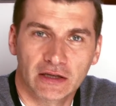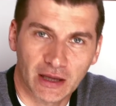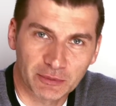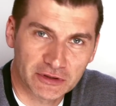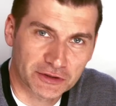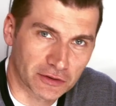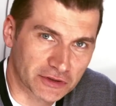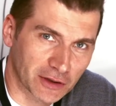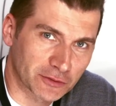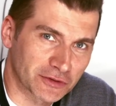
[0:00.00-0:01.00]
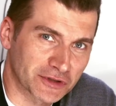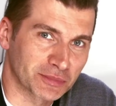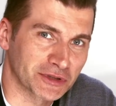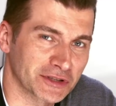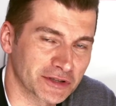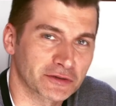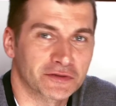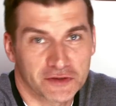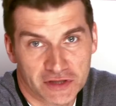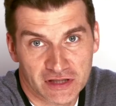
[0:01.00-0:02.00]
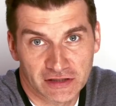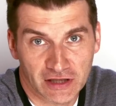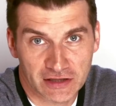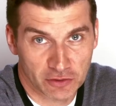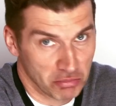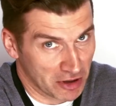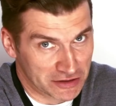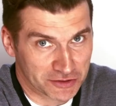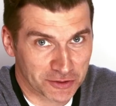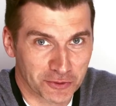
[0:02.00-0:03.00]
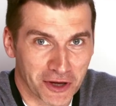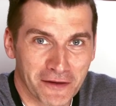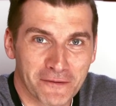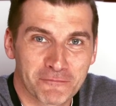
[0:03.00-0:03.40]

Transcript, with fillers: Kamil, książka już do Ciebie jedzie, oczywiście z dedykacją. Bardzo dziękuję.